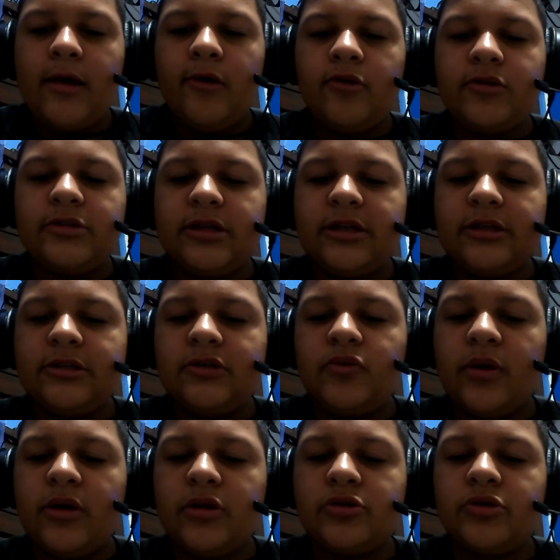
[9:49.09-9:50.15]
Los siguientes
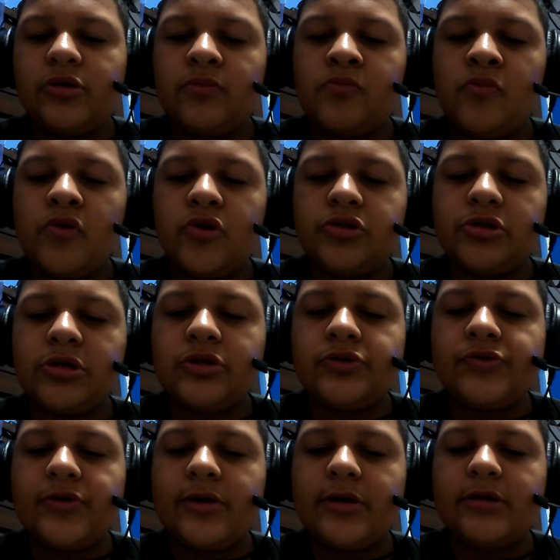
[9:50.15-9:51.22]
juegos son Monster
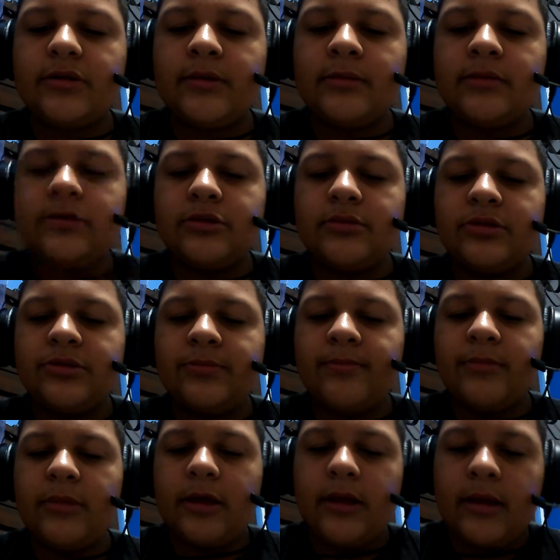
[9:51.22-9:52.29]
Truck.
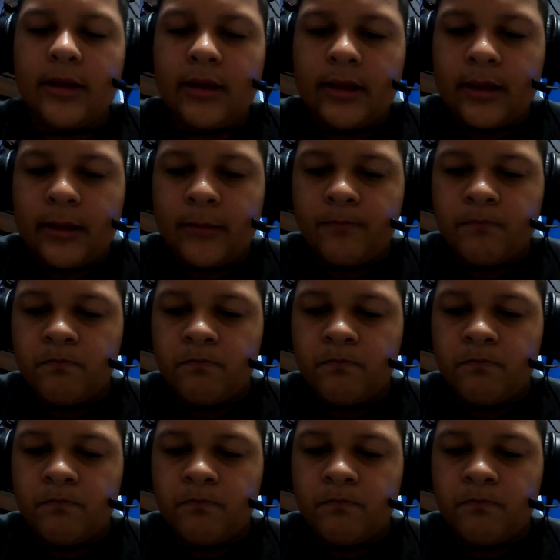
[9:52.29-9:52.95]
Eh,